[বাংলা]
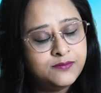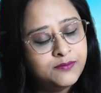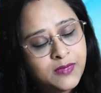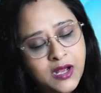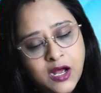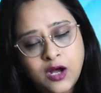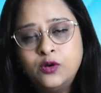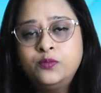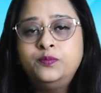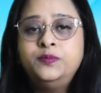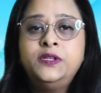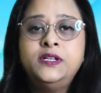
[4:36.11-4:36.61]

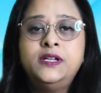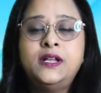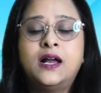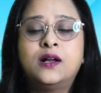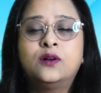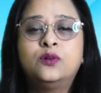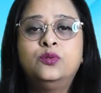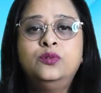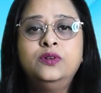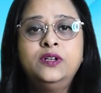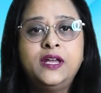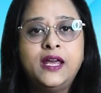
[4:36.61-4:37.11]
মা অবধি
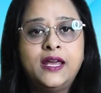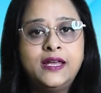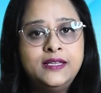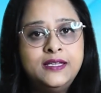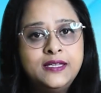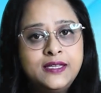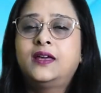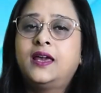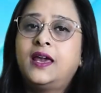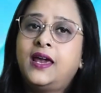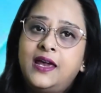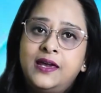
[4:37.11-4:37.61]
রাখুন এই
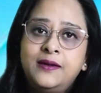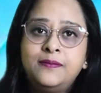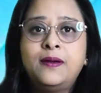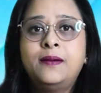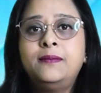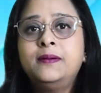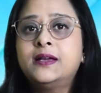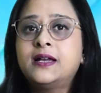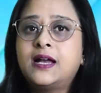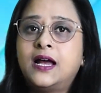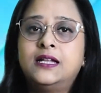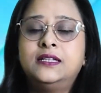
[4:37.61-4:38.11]
দিক
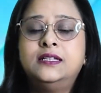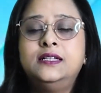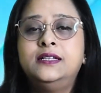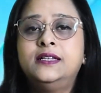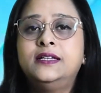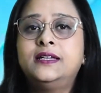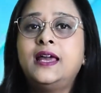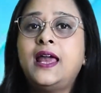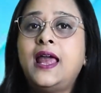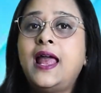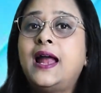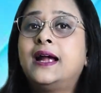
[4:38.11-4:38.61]
এইভাবে খাদের
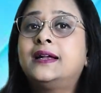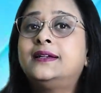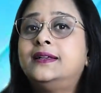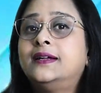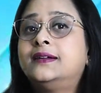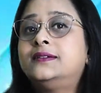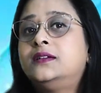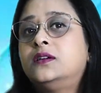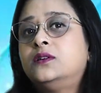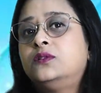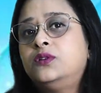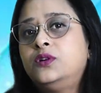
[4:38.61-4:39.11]
দিকে একটা
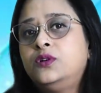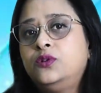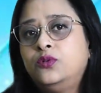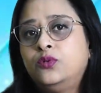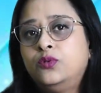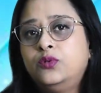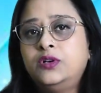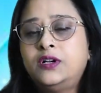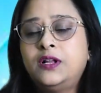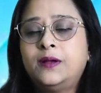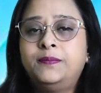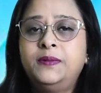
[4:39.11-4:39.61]
একটা করে
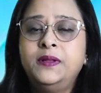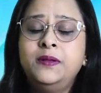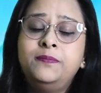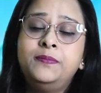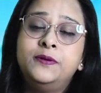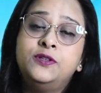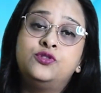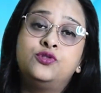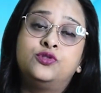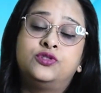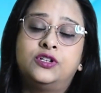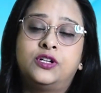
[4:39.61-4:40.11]
নোট আপনি
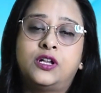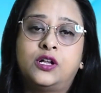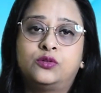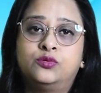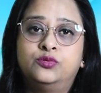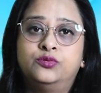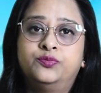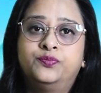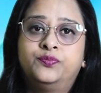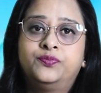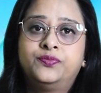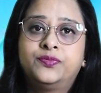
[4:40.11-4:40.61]
পিছোতে
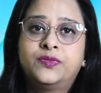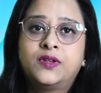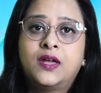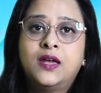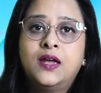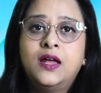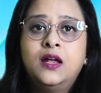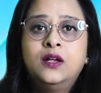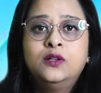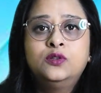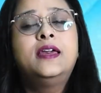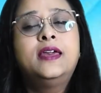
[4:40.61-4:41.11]
থাকুন
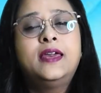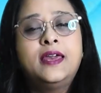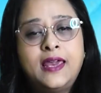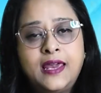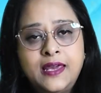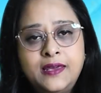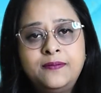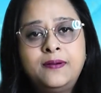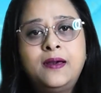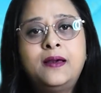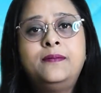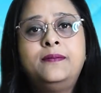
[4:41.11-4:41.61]

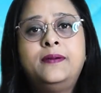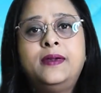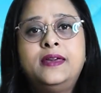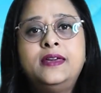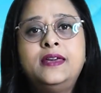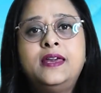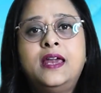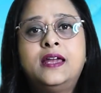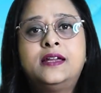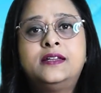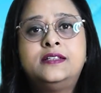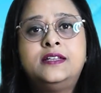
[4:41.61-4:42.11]
এইভাবেই
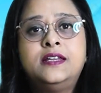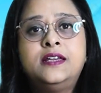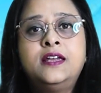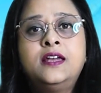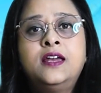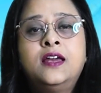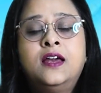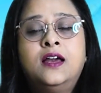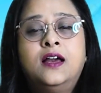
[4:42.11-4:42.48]
একটি